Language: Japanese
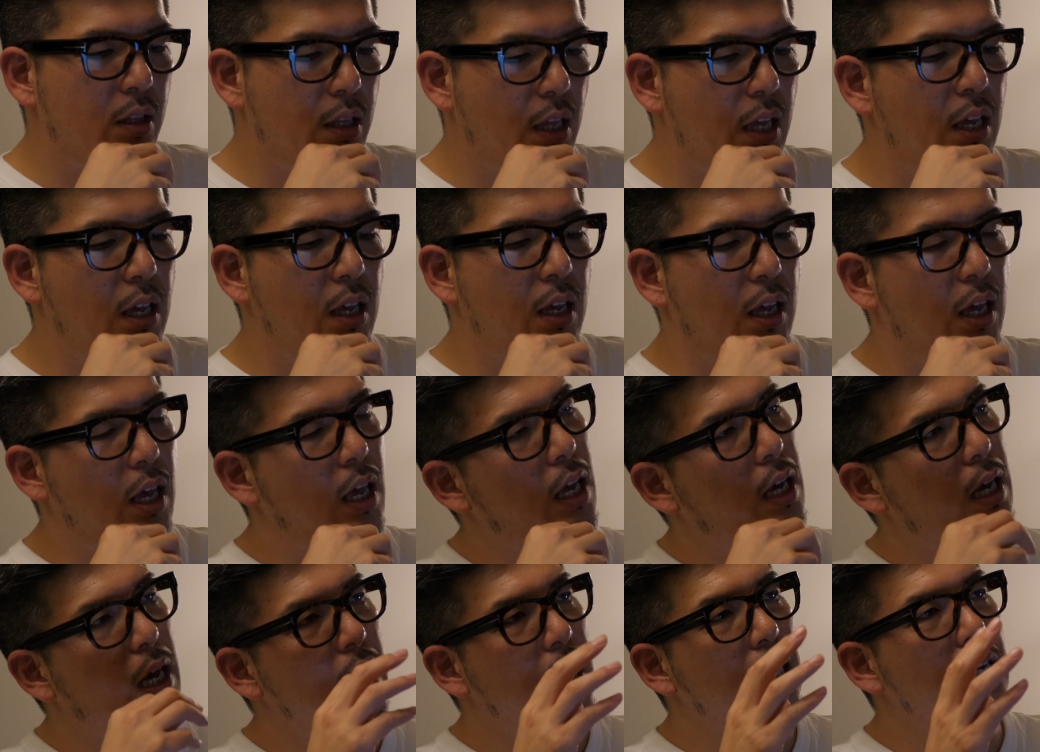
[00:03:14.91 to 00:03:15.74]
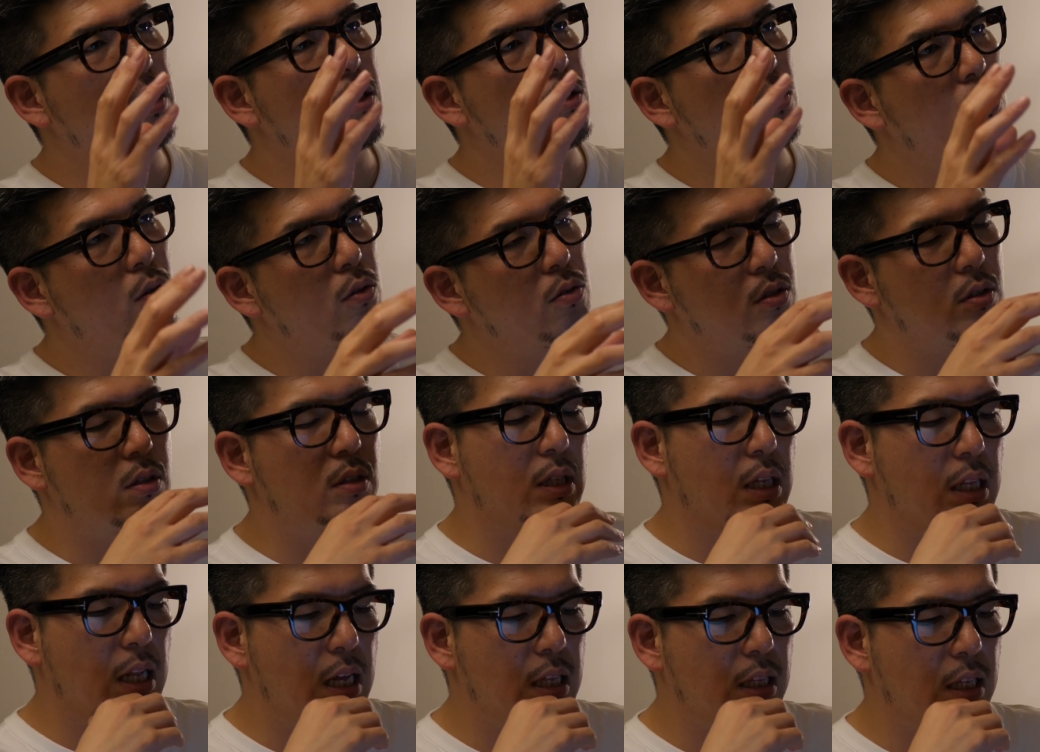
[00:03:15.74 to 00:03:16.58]
で、えー、買い方のコツっ
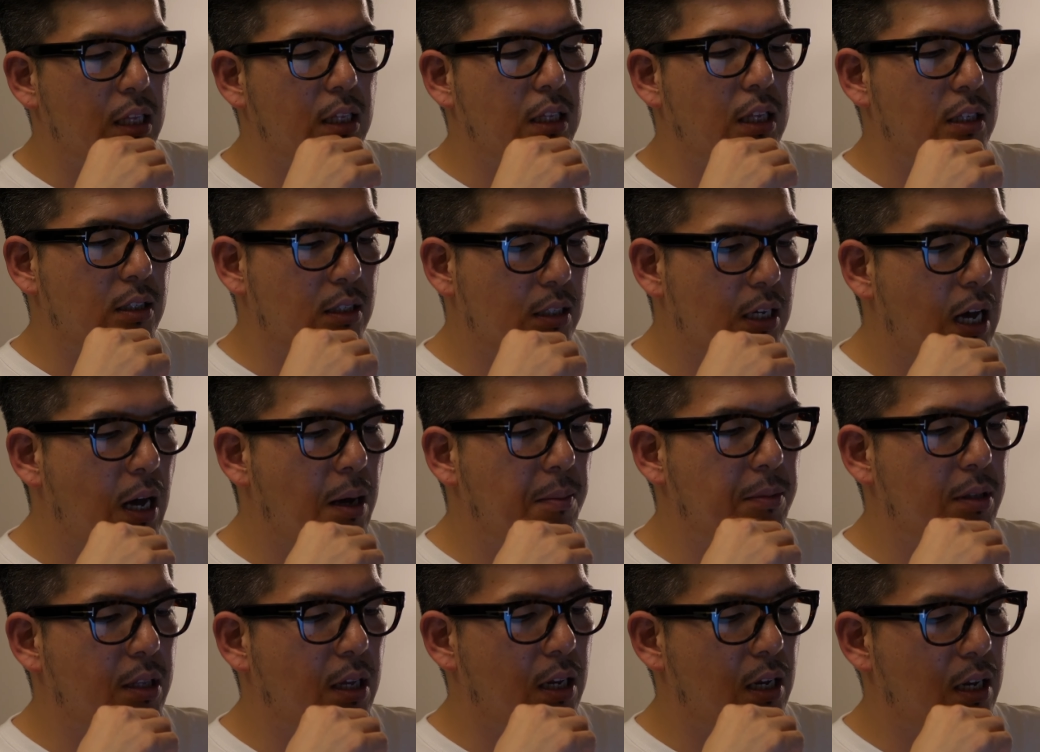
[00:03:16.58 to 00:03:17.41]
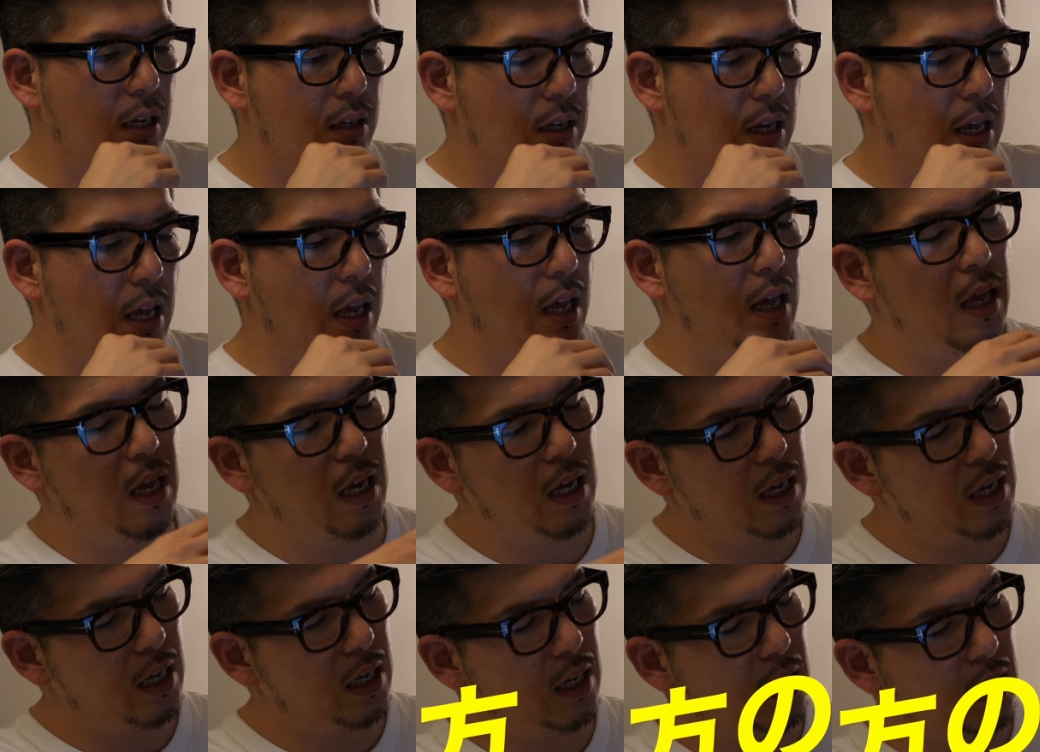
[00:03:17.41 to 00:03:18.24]
て何なんですかみたいな、
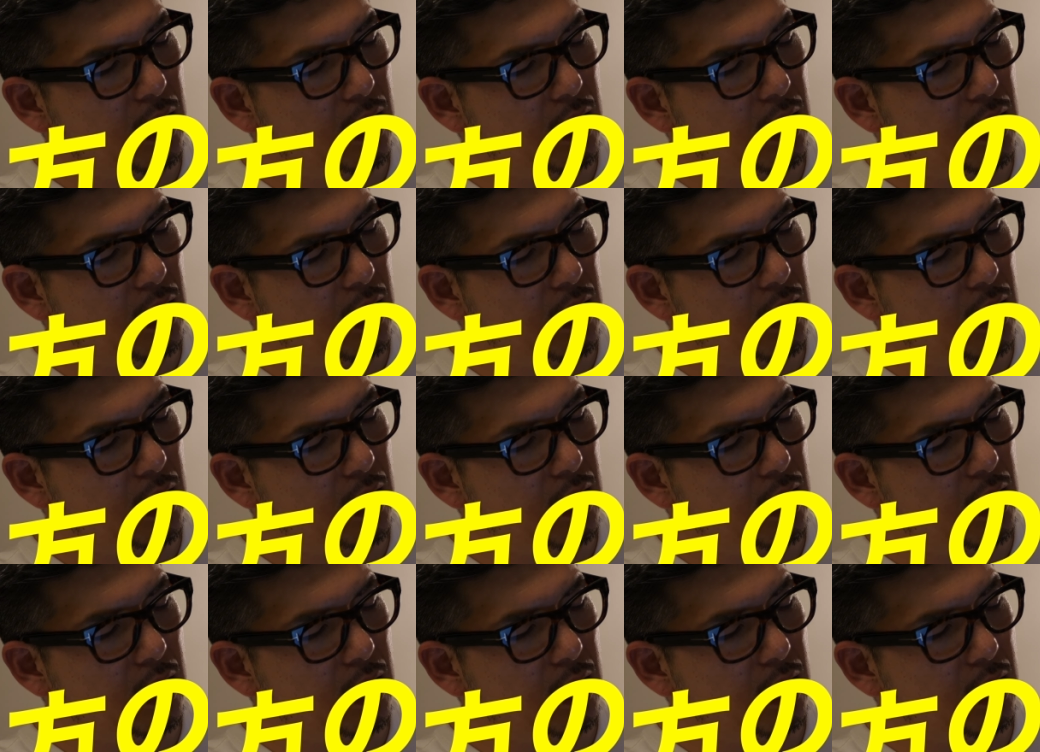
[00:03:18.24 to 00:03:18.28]
えー